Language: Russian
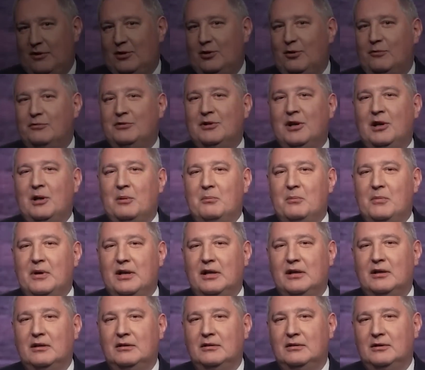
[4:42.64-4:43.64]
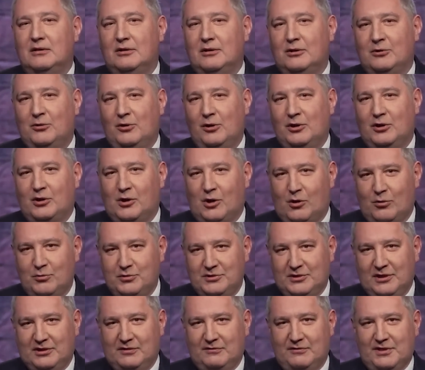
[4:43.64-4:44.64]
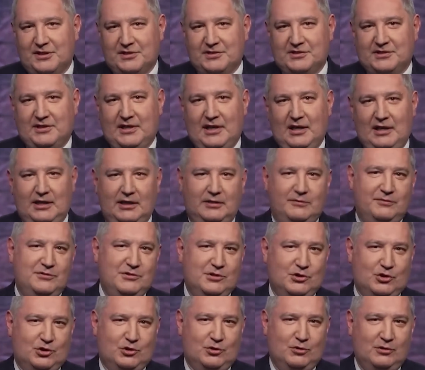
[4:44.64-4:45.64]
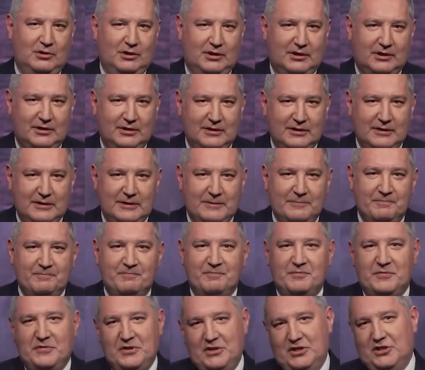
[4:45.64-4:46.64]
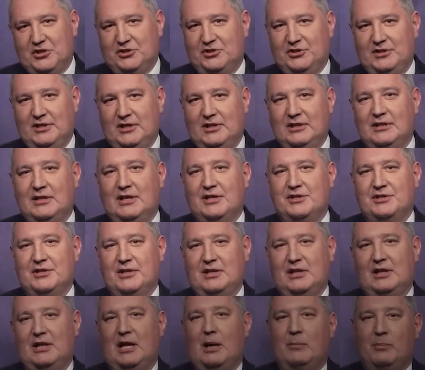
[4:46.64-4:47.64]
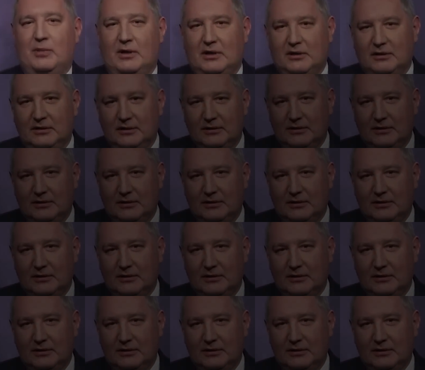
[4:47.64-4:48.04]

Виновны ли мы, коль хрустнет ваш скелет в тяжелых, нежных наших лапах?